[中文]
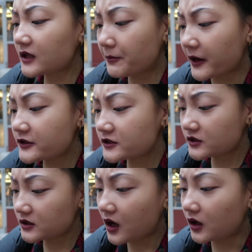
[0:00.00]
的蛋白质
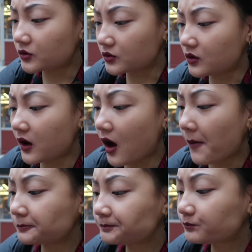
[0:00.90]
真的好多呀！
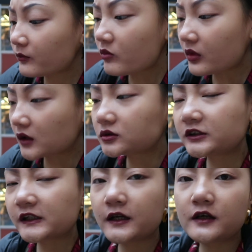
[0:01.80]

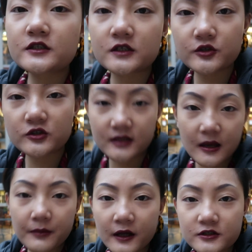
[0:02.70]
这个零食就是
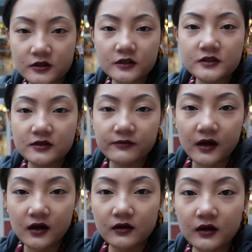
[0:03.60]
蛋白质和脂
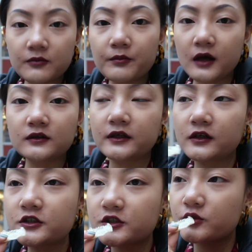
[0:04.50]
肪很棒的一
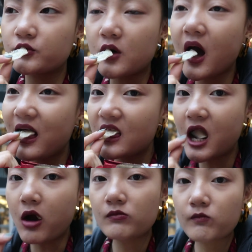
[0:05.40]
个食物。
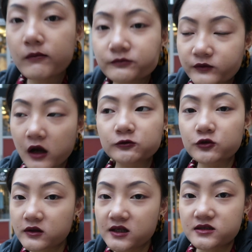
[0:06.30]

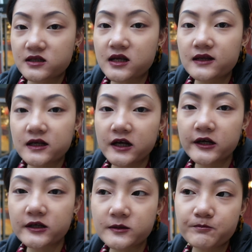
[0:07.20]
如果你现在
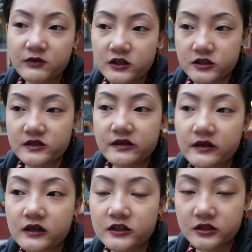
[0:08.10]
在执行
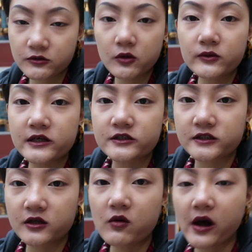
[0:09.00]
一个生酮饮
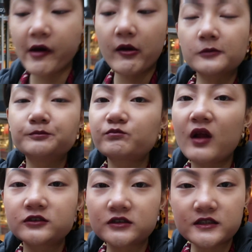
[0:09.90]
食的话，
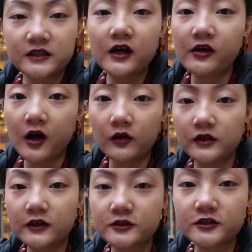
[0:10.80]
这是一个很好
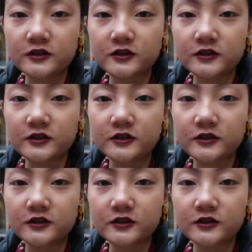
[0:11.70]
的零